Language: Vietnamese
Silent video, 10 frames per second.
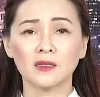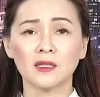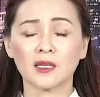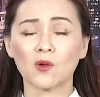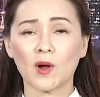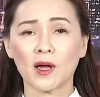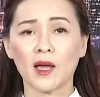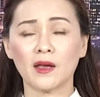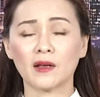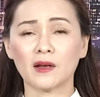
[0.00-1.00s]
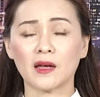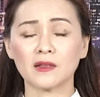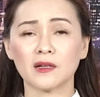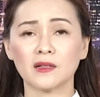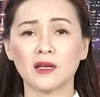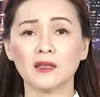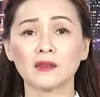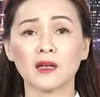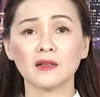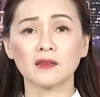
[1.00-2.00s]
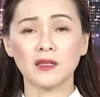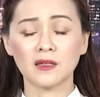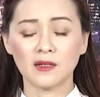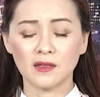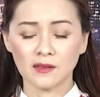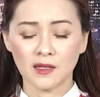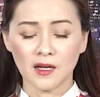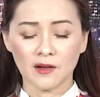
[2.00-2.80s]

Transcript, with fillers: thì các quan hệ nó đã trở nên thân thiết hơn